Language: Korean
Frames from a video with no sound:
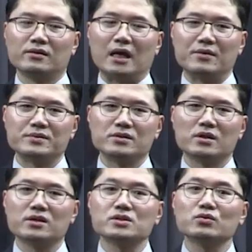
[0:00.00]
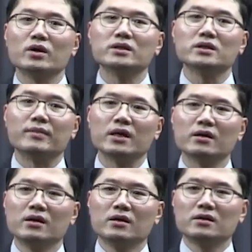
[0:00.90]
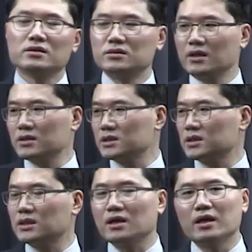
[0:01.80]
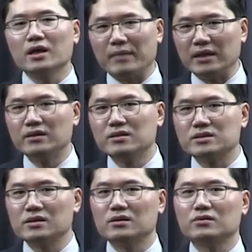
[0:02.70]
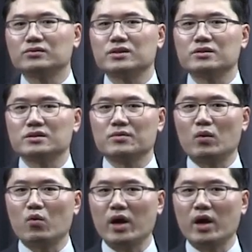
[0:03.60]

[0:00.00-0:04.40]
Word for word: 납세자가 신고하는 금액 그게 시가에 맞는지를 국세청에서 한번